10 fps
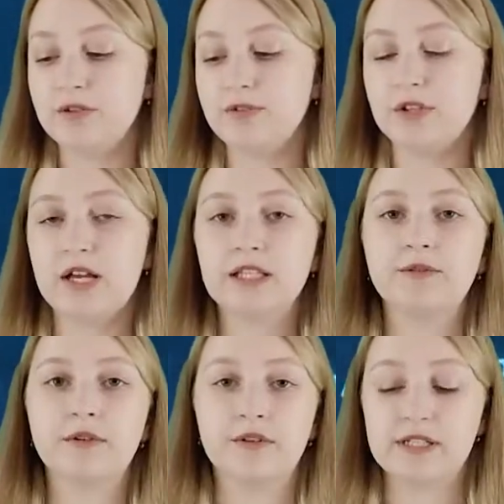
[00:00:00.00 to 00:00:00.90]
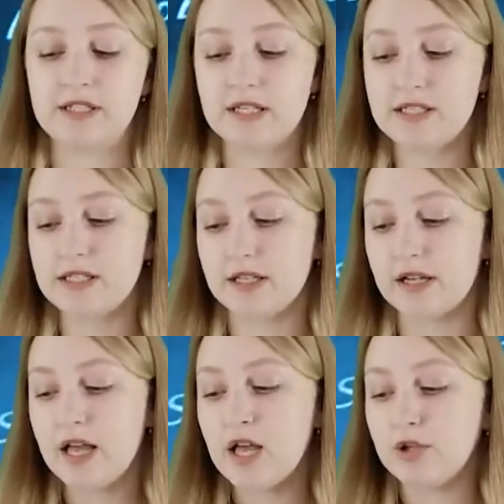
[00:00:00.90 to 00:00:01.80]
Филатова в Одессе,
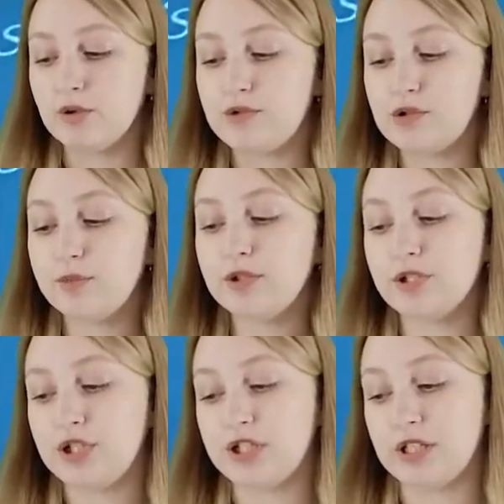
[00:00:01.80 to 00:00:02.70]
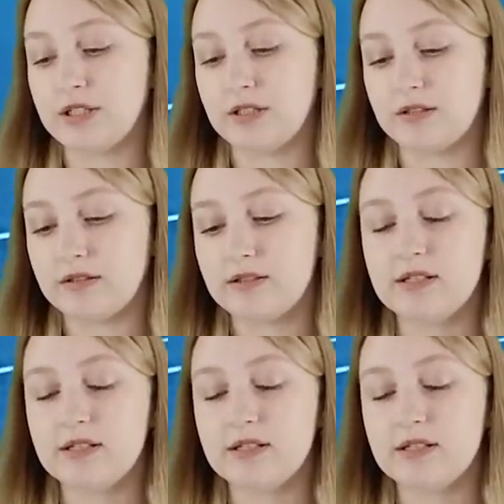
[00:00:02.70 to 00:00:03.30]
но все было тщетно.